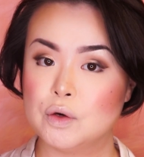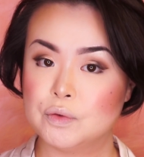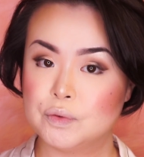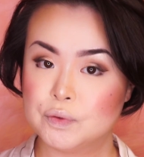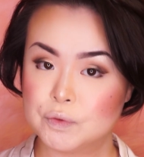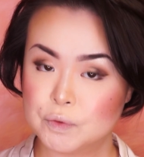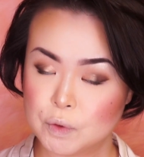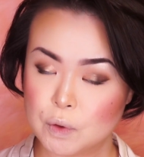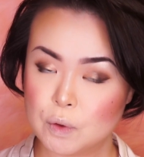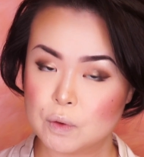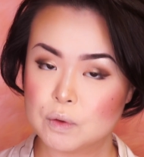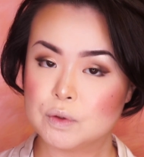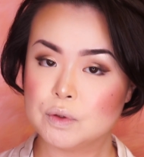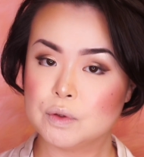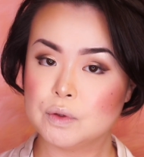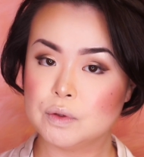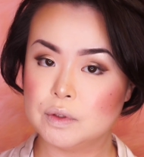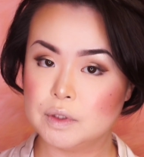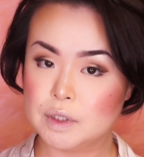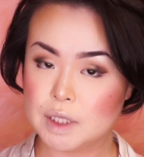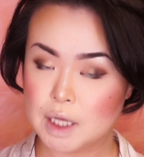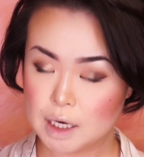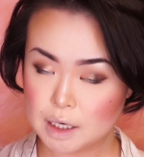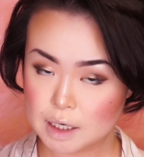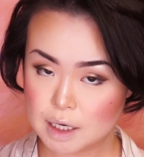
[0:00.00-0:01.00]
太く
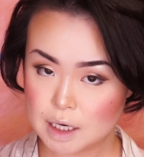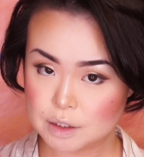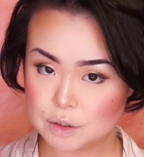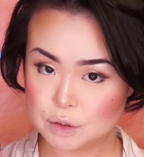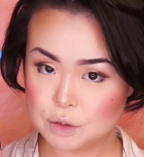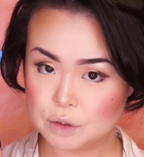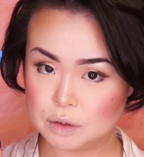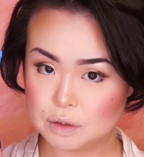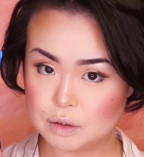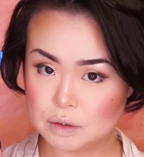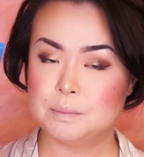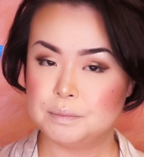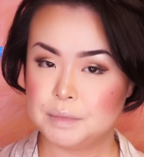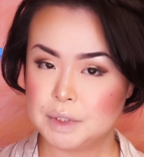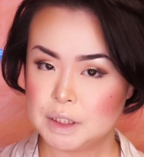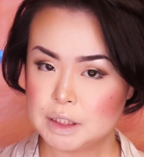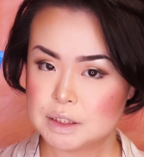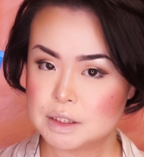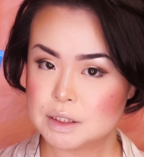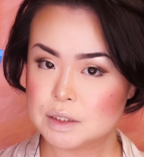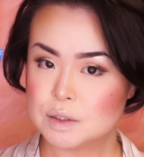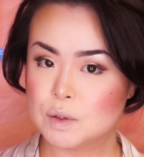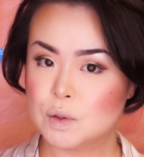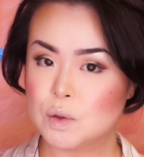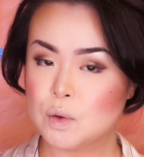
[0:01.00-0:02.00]
長く
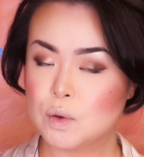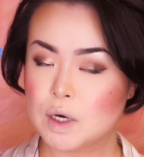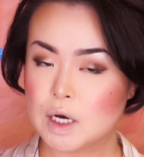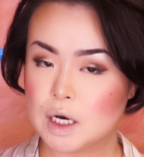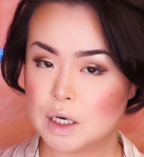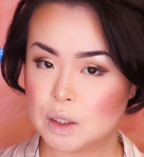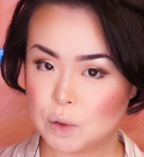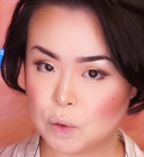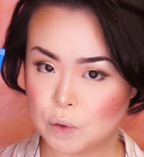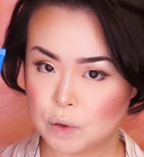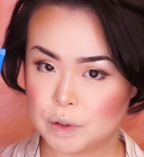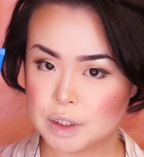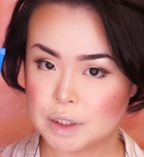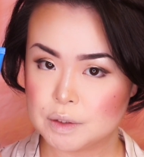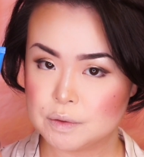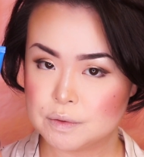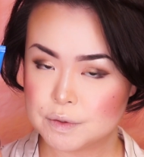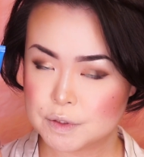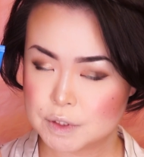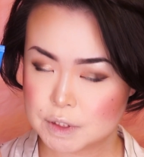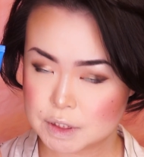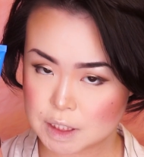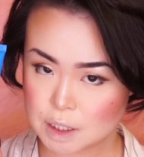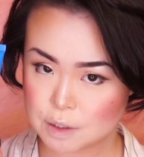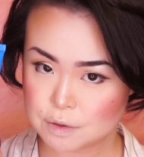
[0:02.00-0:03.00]
密度が濃い
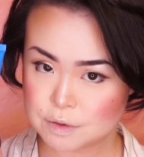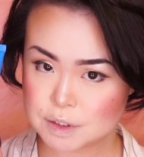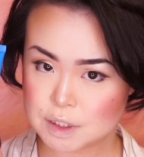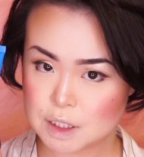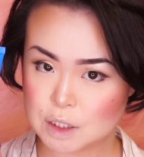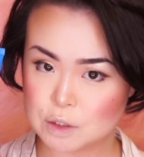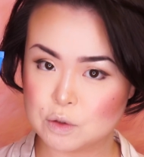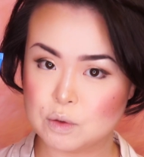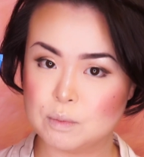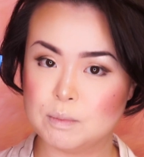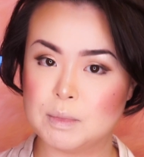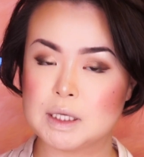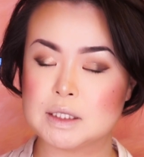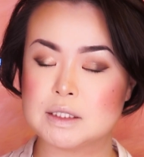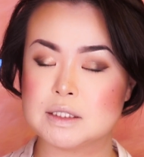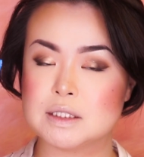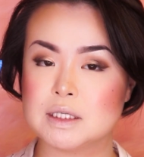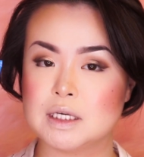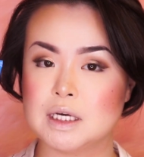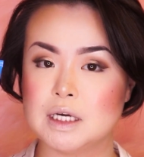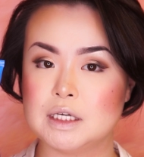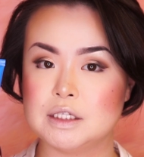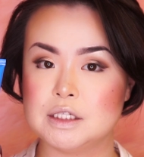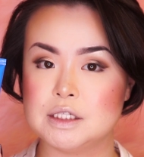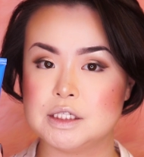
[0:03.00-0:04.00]
ふさふさのま
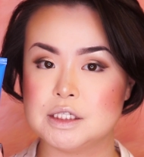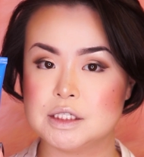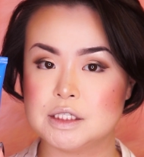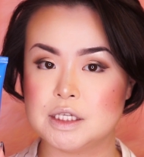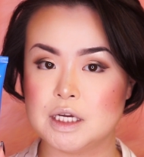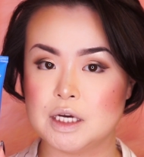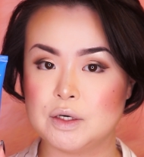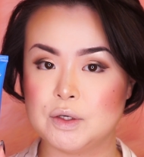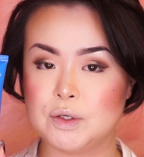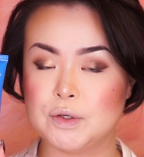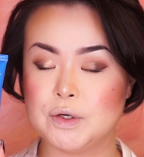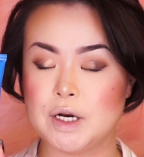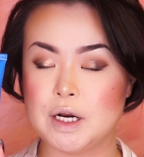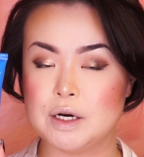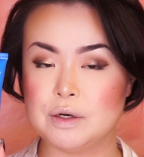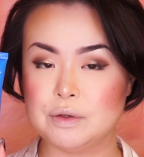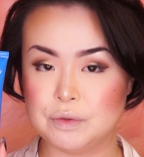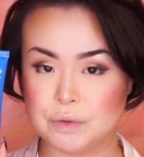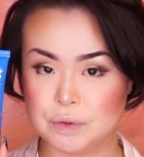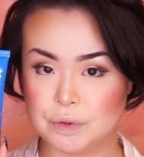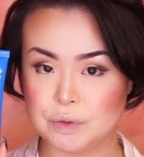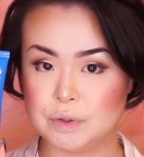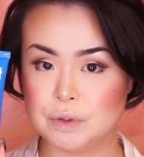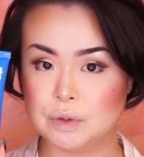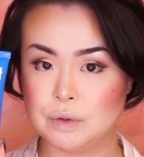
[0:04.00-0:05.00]
つげにしてくれる
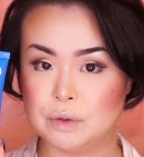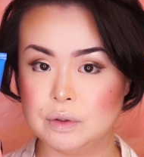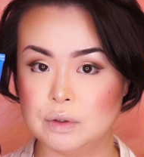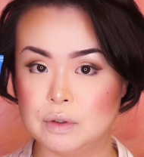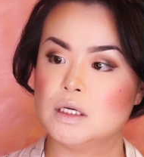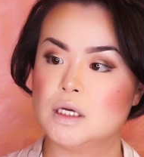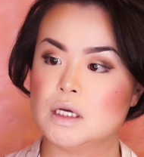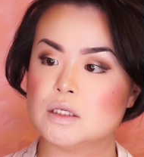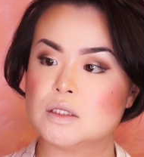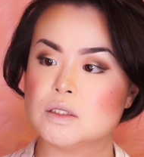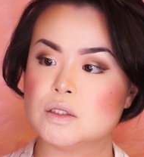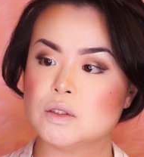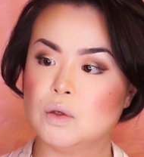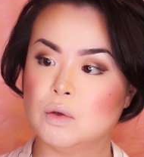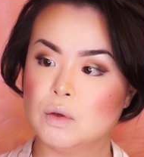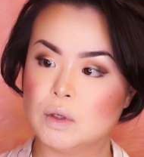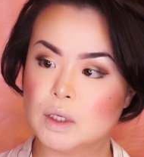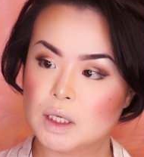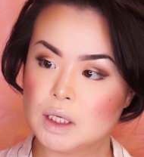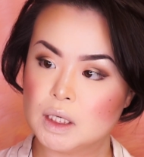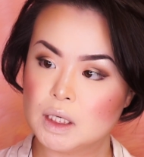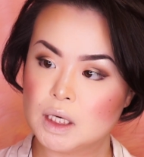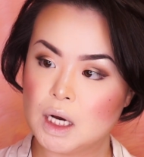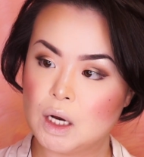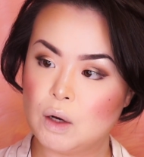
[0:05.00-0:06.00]
といういやそ
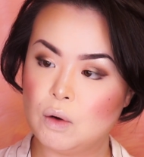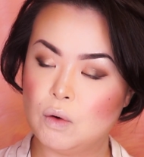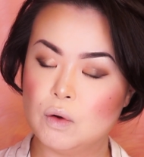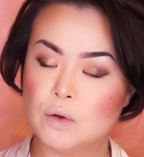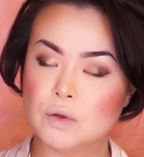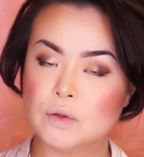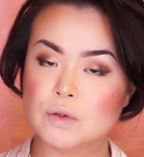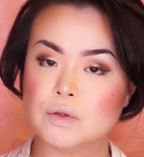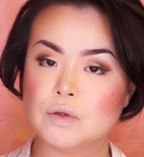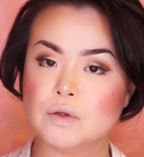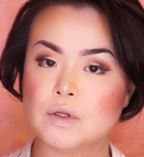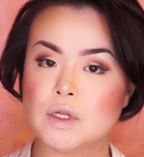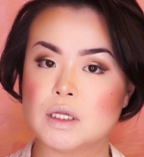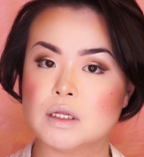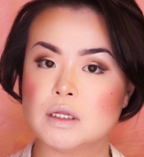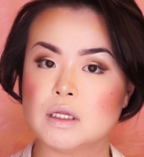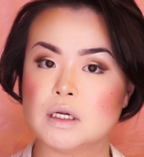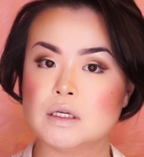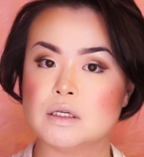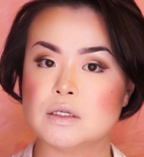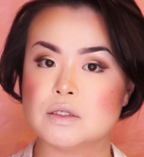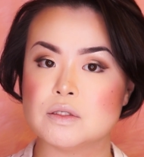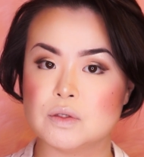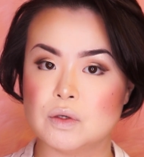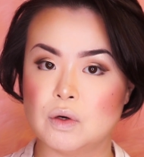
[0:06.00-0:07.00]
れが本当だった
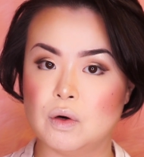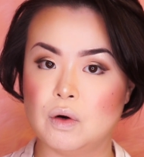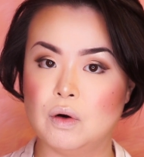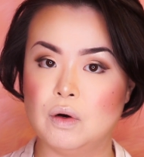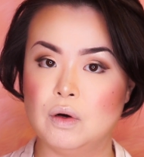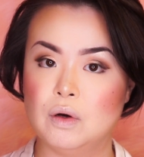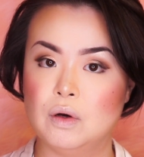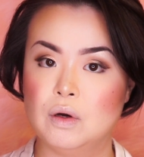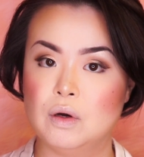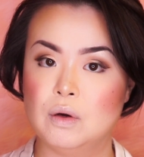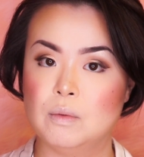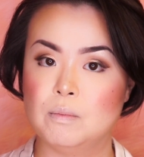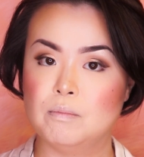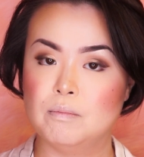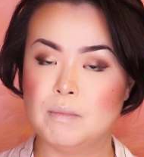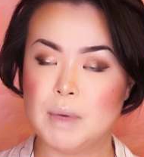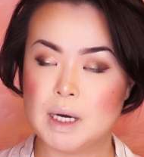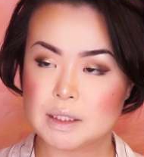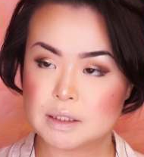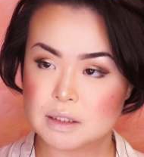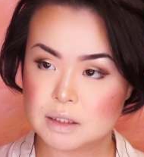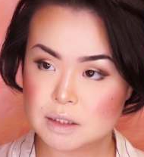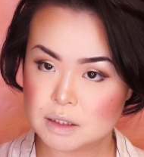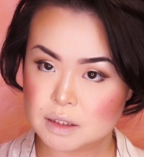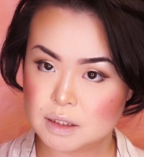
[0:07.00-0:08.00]
らですよ
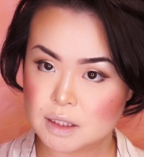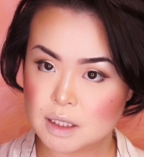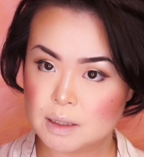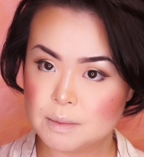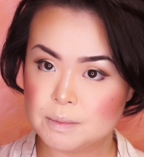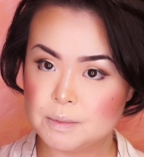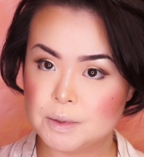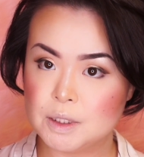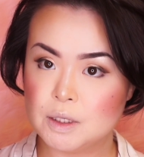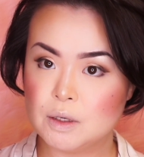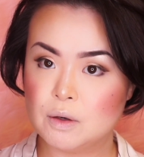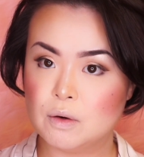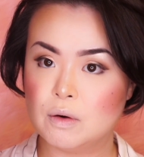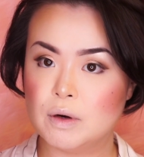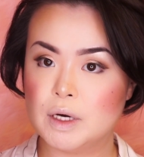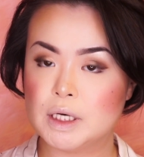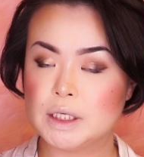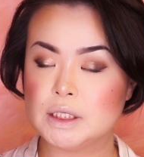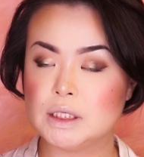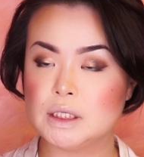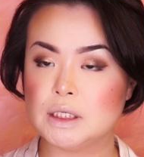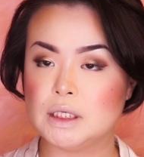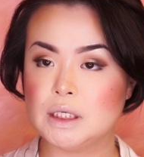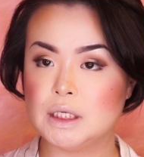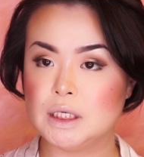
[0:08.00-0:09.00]
まつげ美容
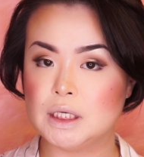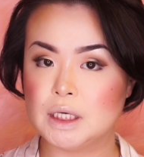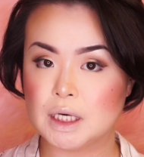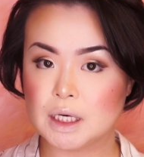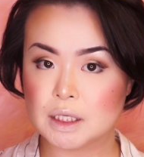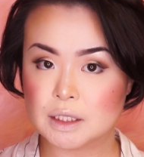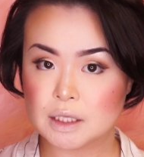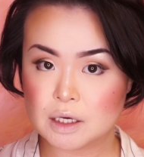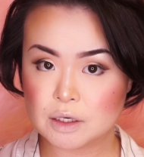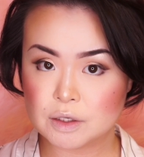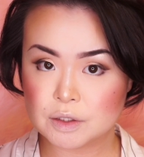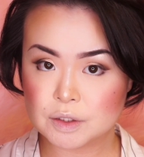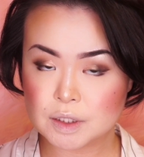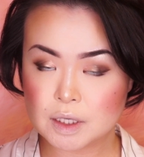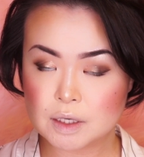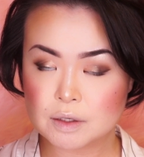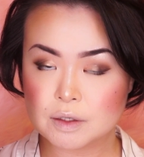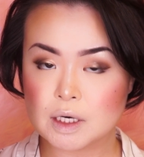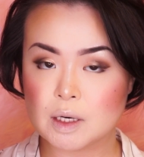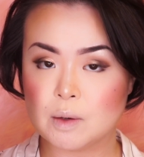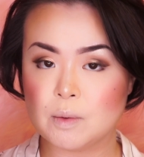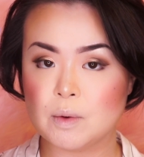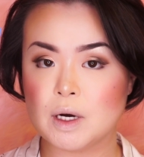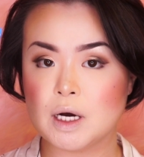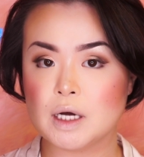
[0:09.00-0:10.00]
液いらなくな
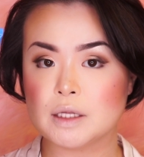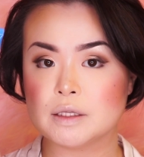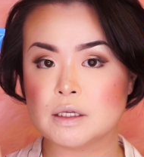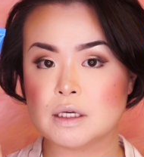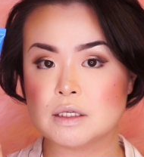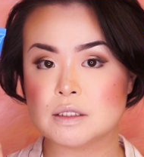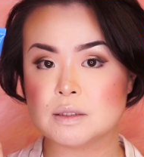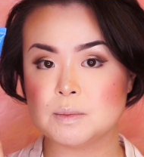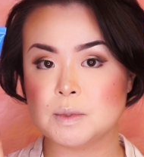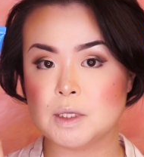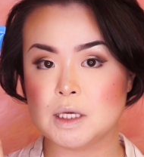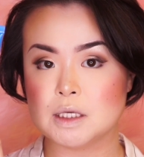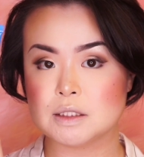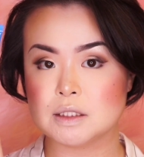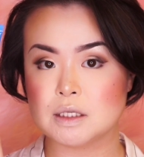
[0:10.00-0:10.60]
るかもわかんないです皆